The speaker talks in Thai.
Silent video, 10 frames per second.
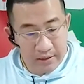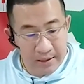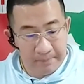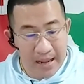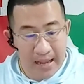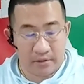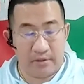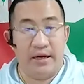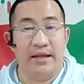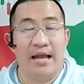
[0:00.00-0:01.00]
น้ำหนัก
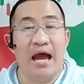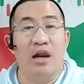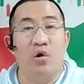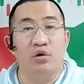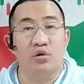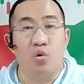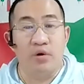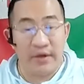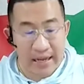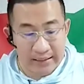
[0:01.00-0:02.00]
ในการลงทุ
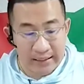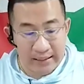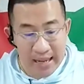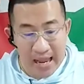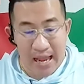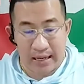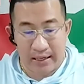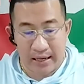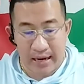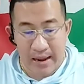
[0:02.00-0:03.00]
นในอาทิตย์หน้า
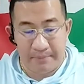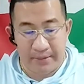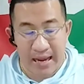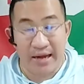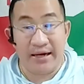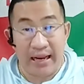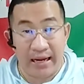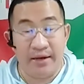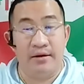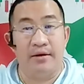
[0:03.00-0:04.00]
นะครับ ยังเน้น